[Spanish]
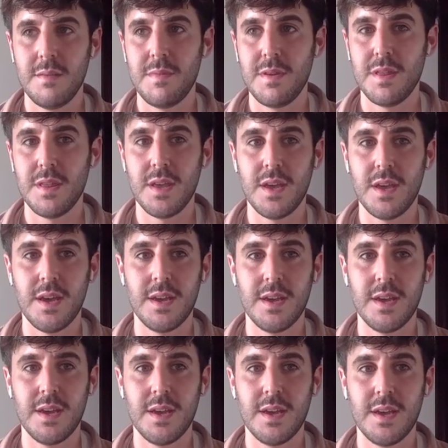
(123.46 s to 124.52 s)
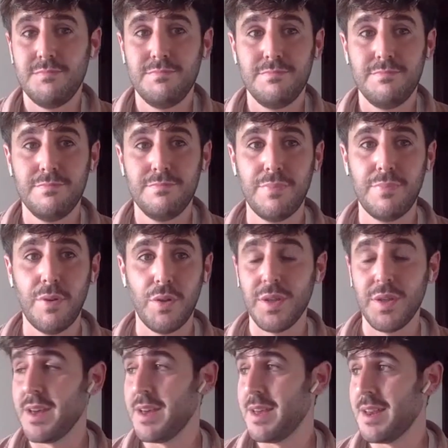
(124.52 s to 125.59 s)
Eh, mi idea es
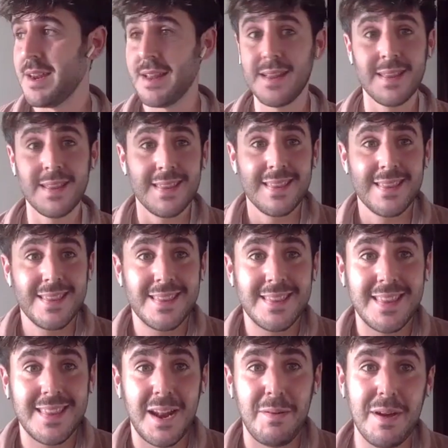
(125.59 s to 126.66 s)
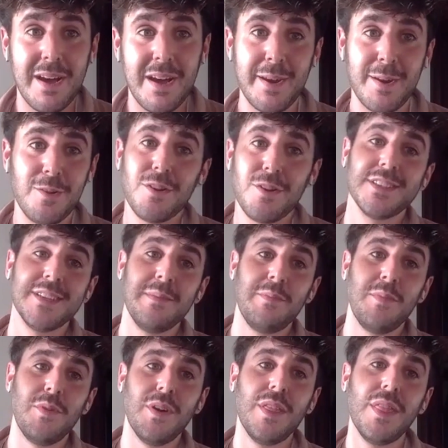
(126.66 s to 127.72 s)
poder trabajar
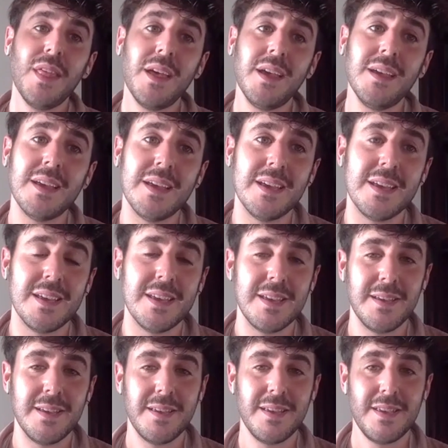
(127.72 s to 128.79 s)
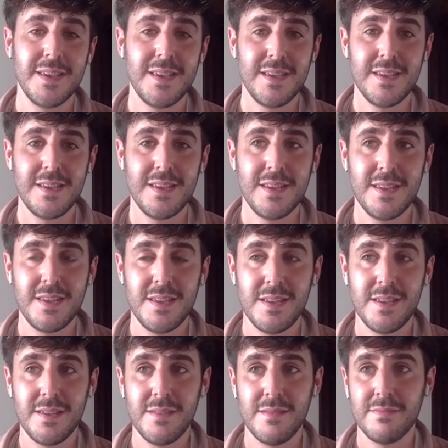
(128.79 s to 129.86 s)
lo que se pueda eh,
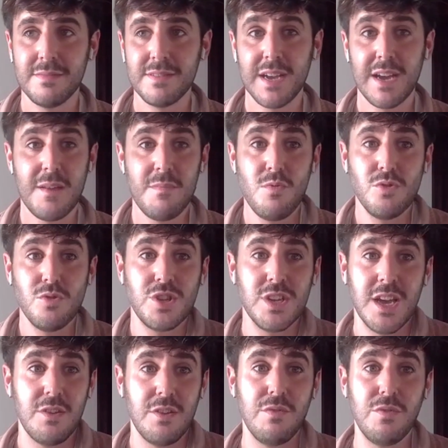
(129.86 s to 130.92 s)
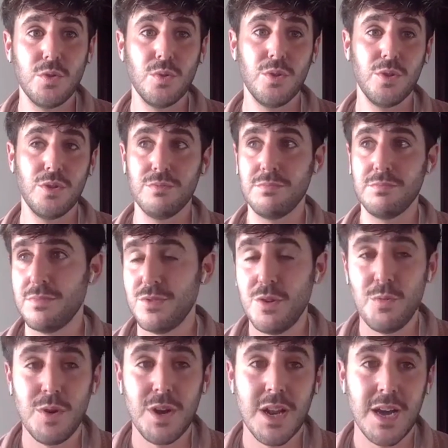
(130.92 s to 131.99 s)
y sacar música en un futuro
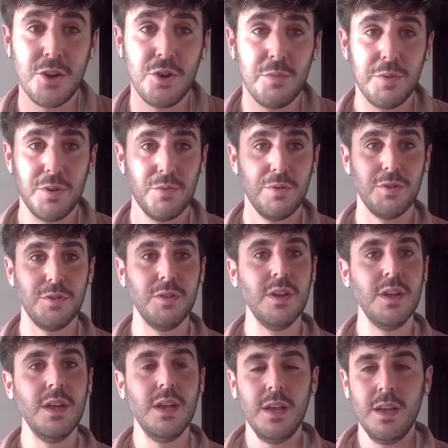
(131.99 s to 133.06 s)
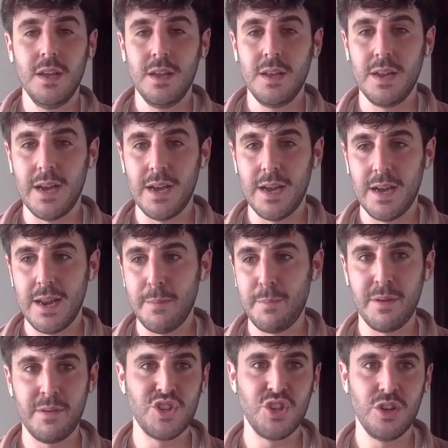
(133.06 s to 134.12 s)
no muy lejano, pero bueno, la, la
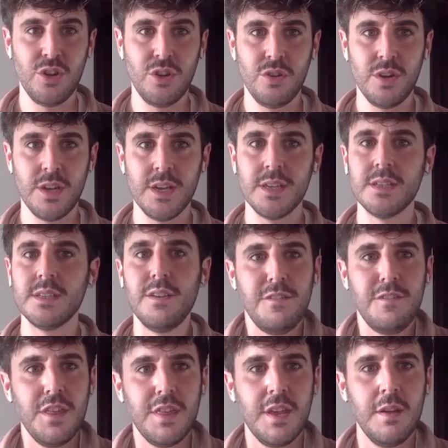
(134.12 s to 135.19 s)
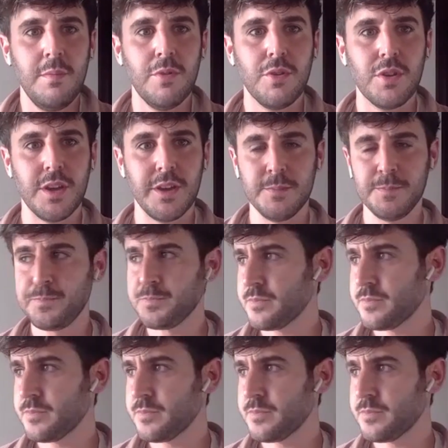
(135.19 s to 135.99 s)
previsión es difícil porque